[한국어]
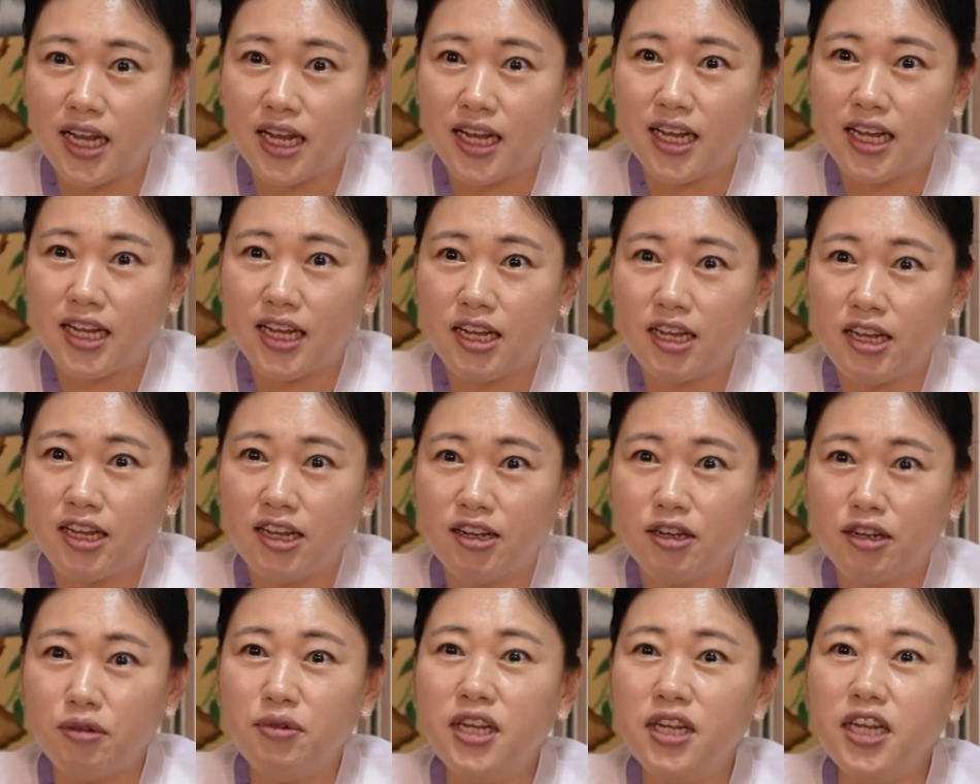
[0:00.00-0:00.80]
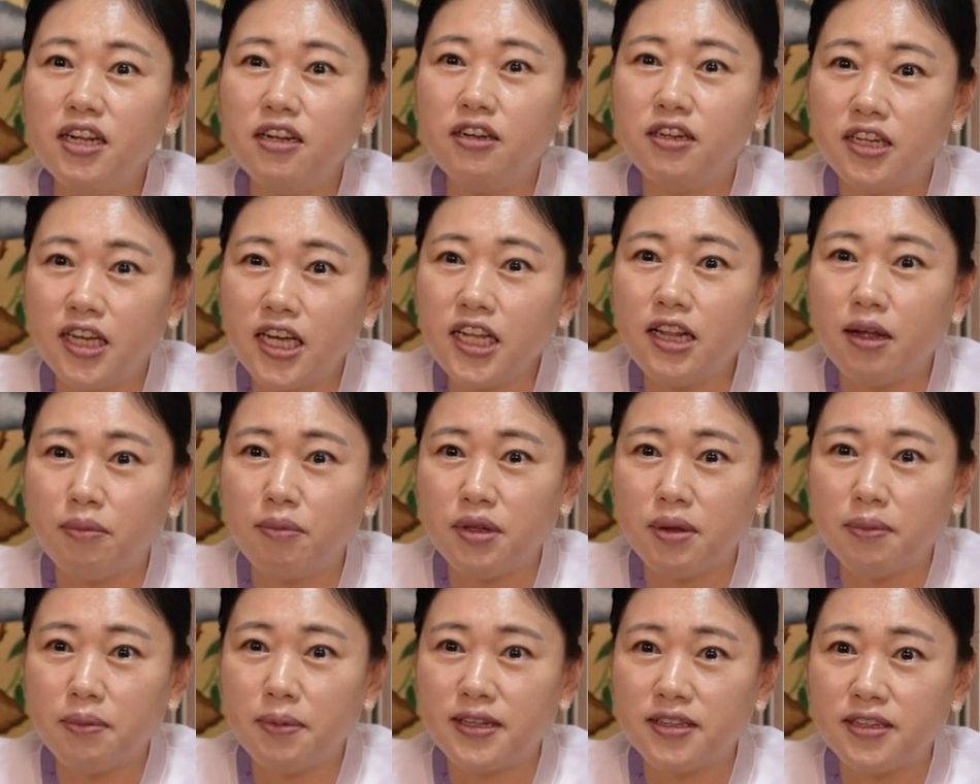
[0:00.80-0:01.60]
네. 그럼 니는 그게
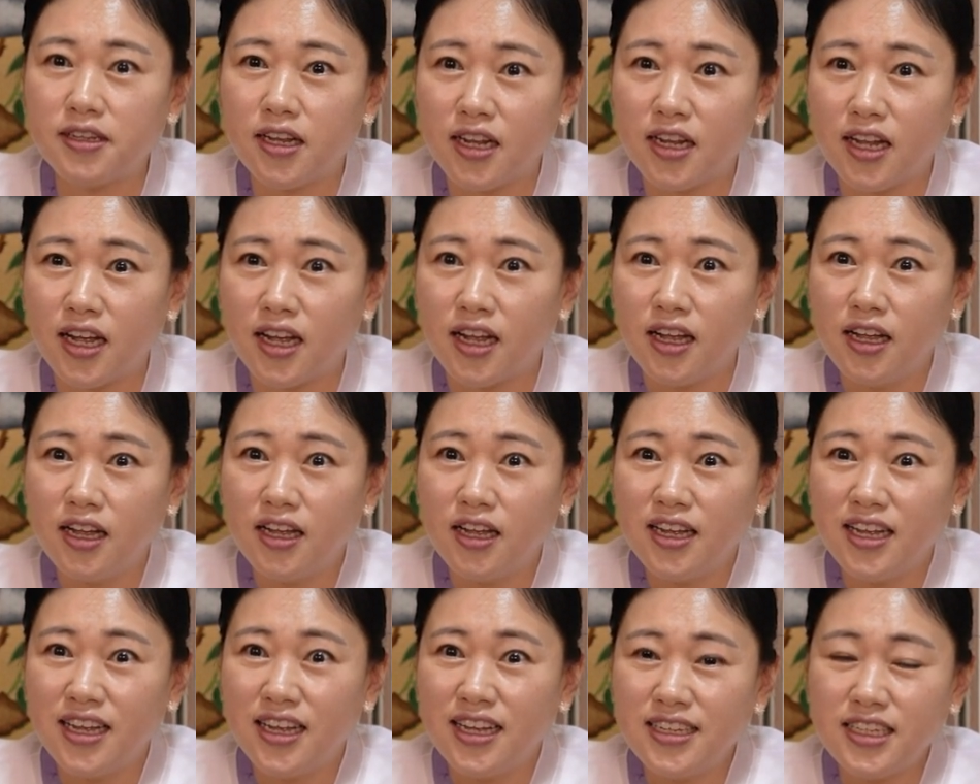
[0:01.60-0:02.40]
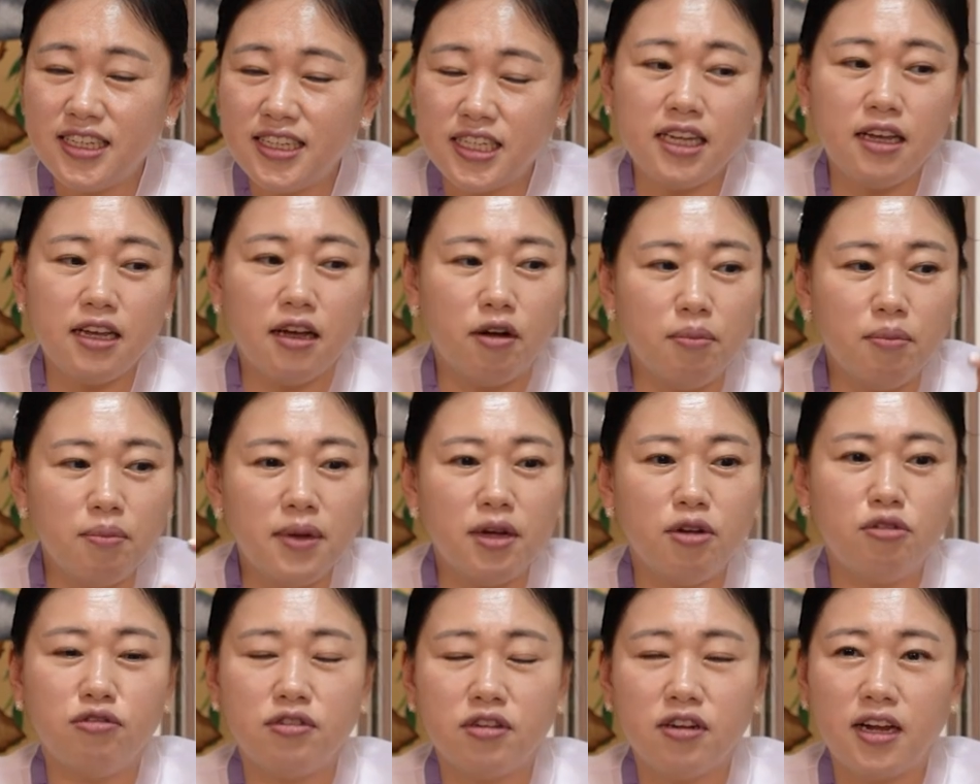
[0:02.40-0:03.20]
답답하잖아. 시계
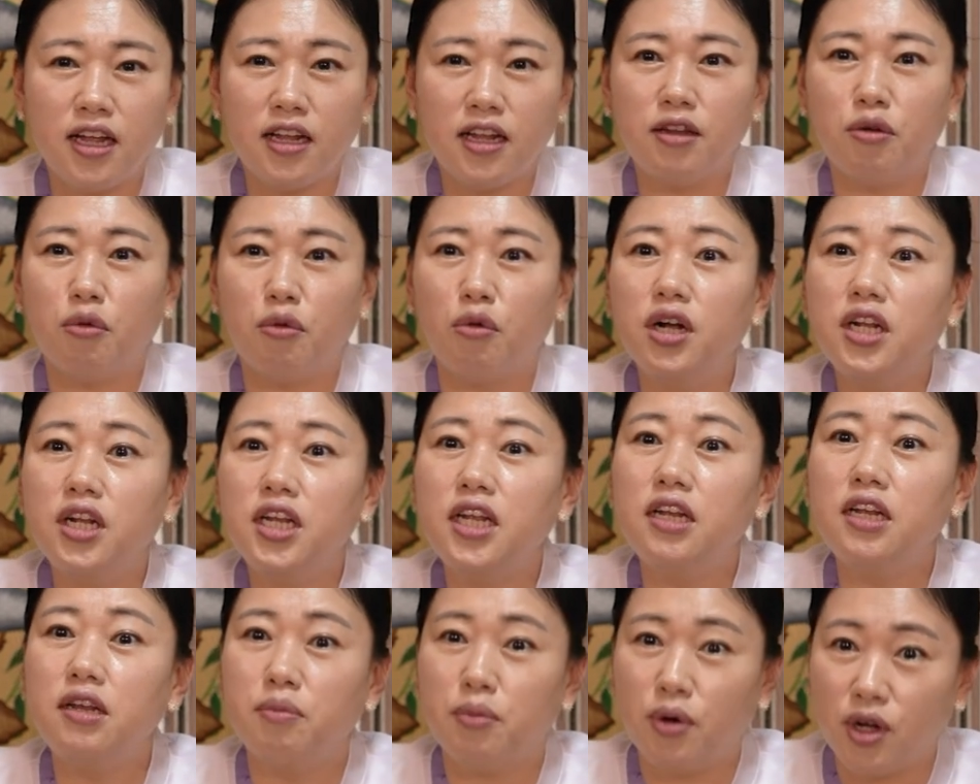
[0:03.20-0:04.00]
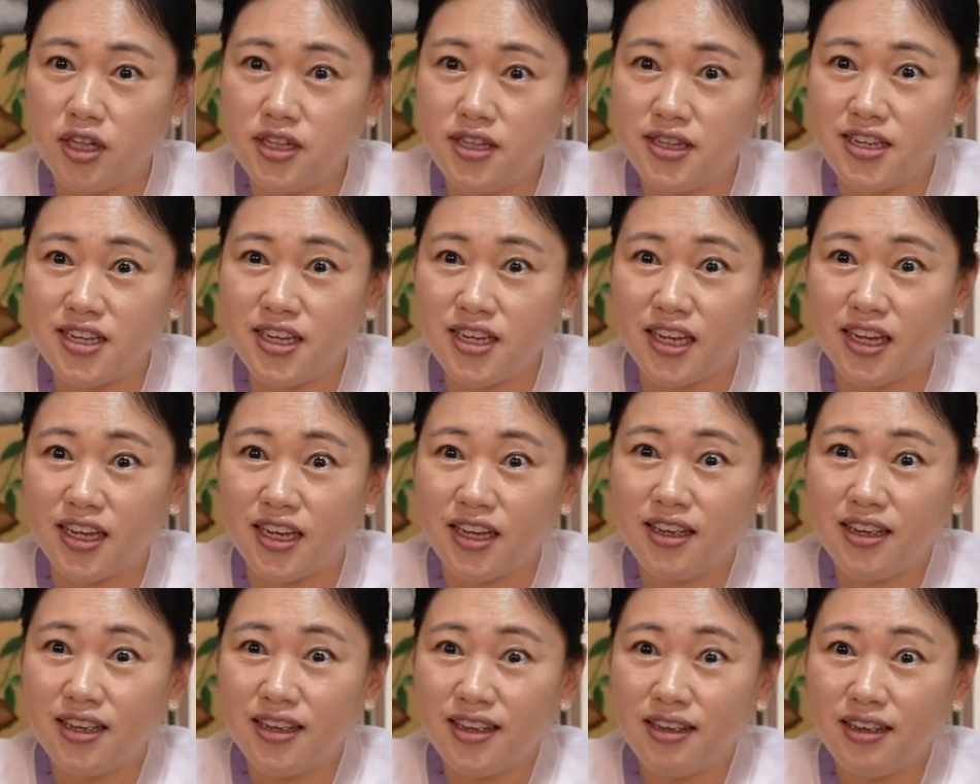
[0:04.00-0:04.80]
엄마 붓을 했는데 원인이 뭔지.
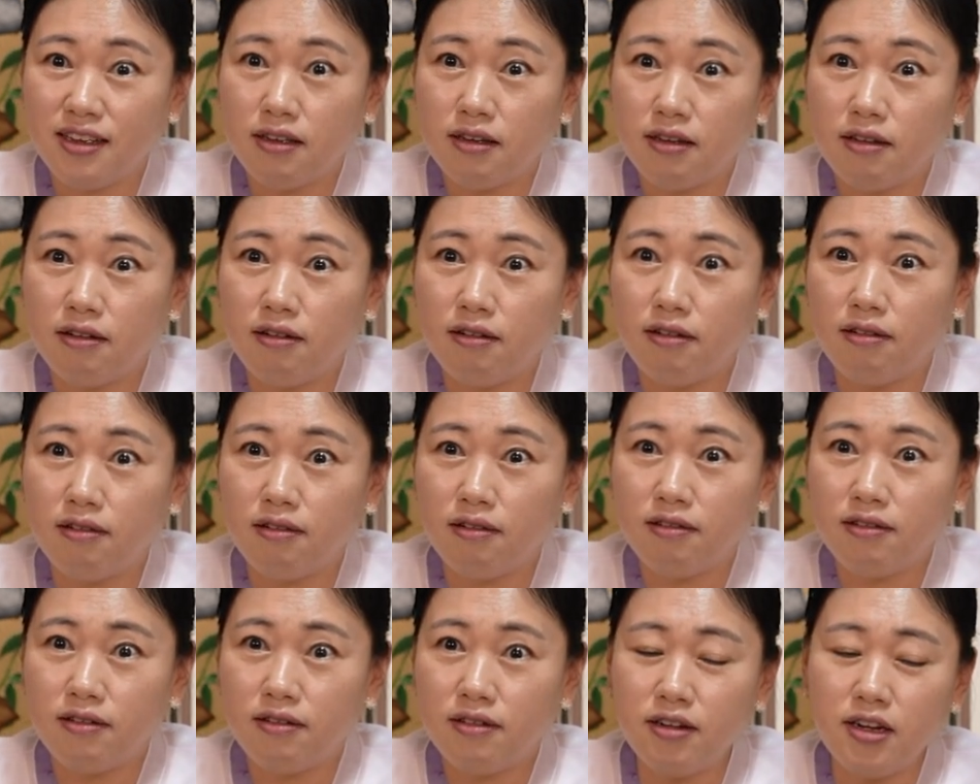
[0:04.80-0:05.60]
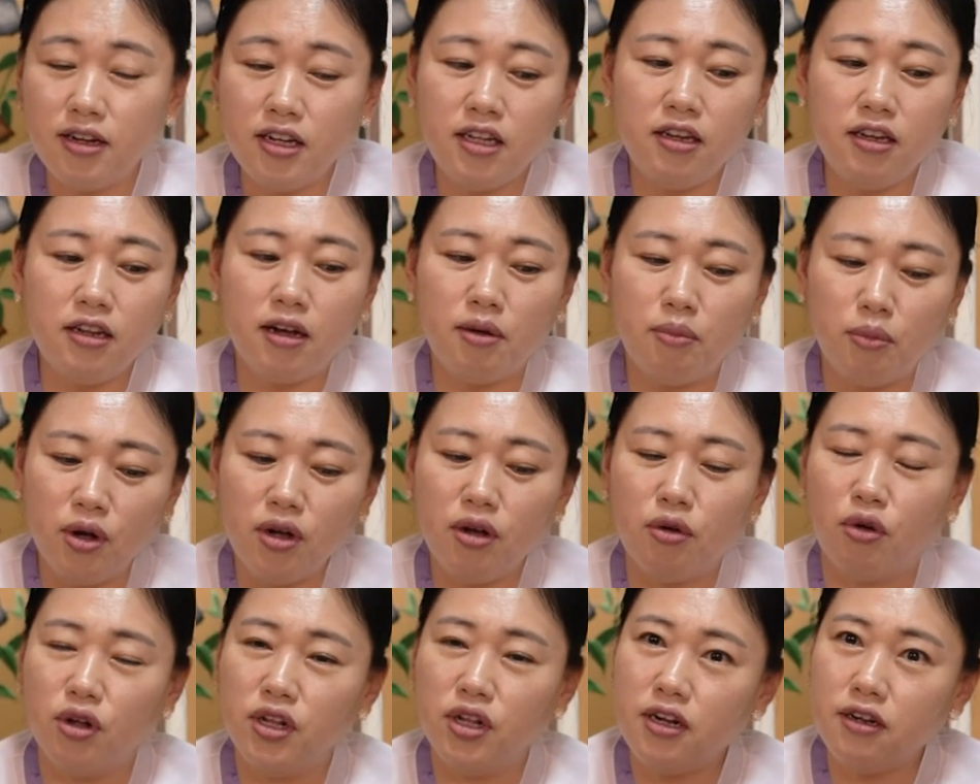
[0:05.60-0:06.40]
네. 어. 그래 네가
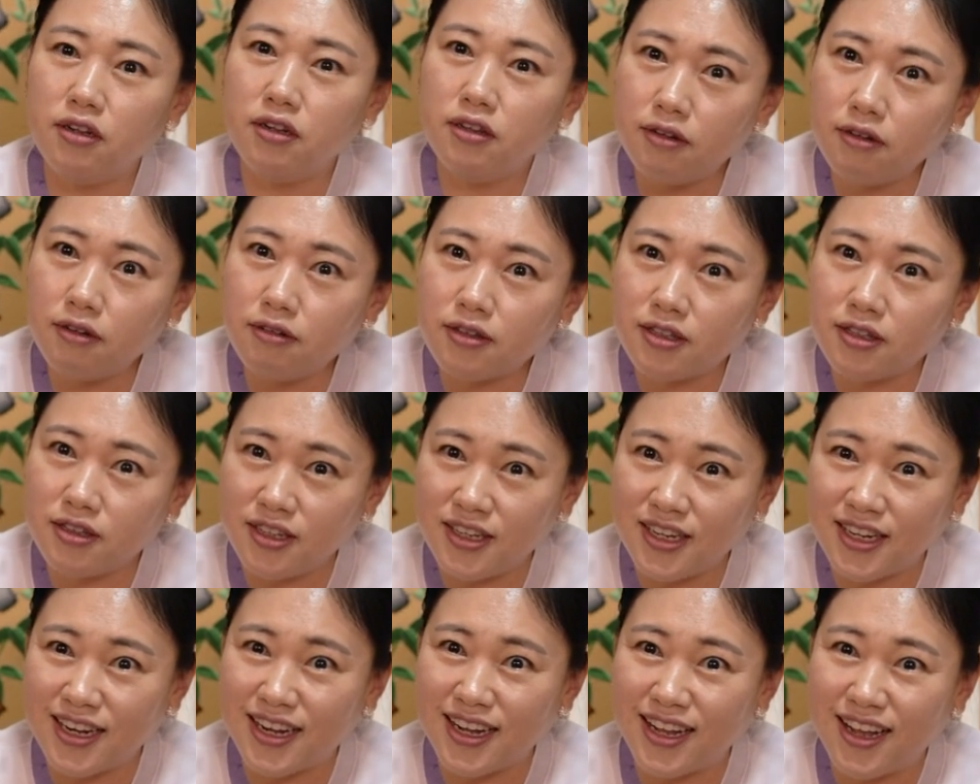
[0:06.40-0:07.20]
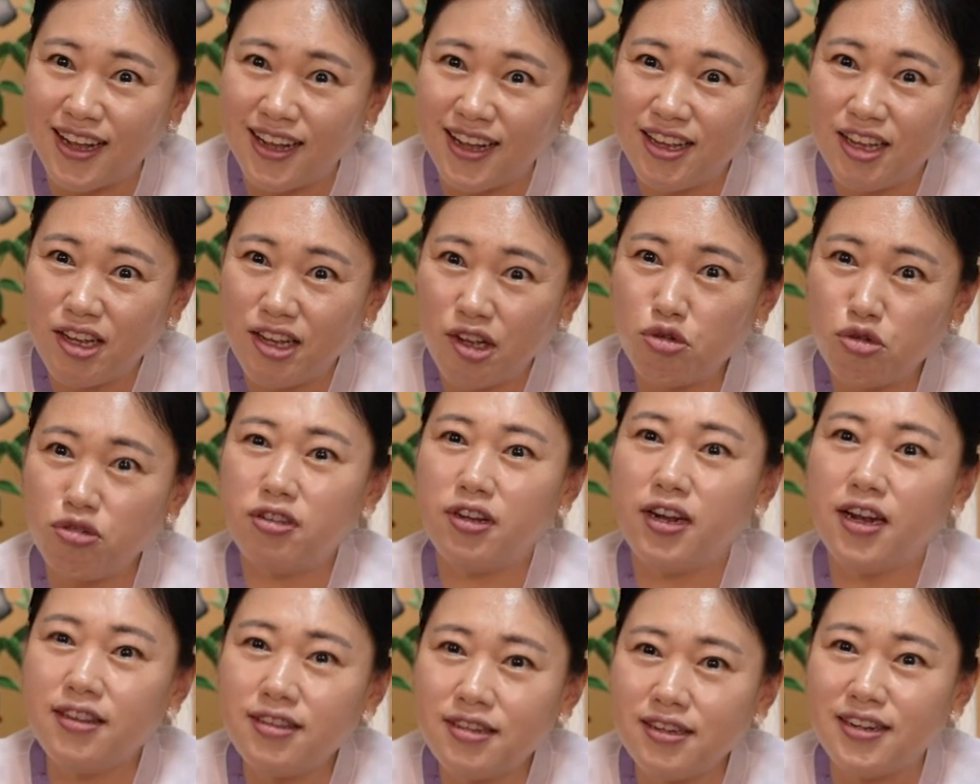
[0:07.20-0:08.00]
뭔가 원인을 들었으니까
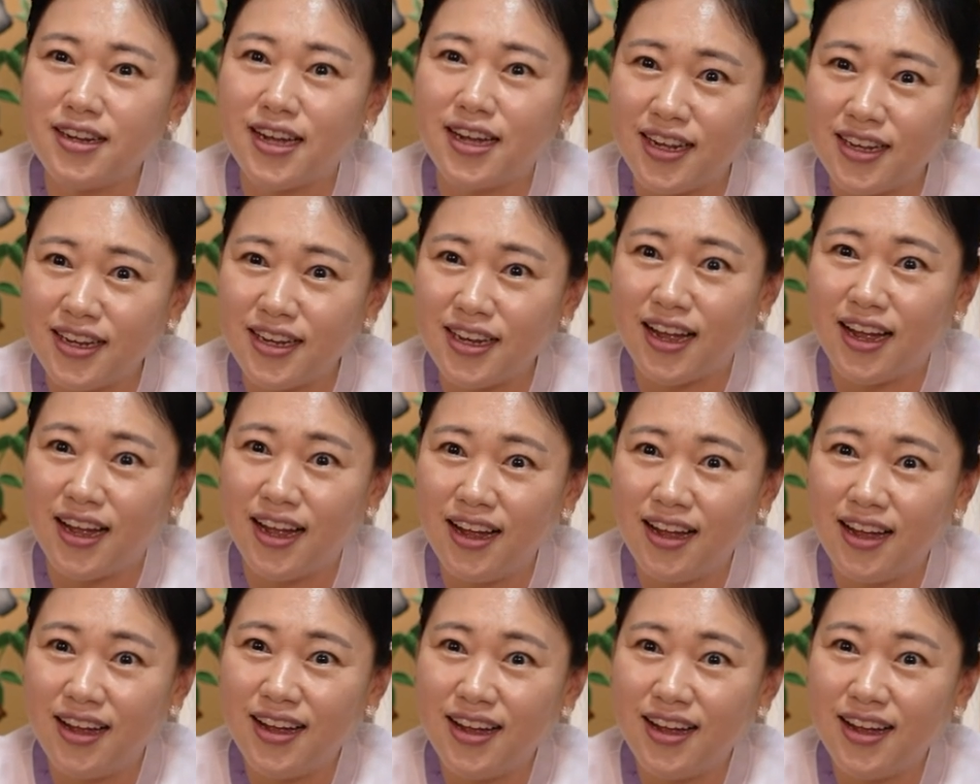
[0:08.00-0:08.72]
붓을 했을 거 아니야.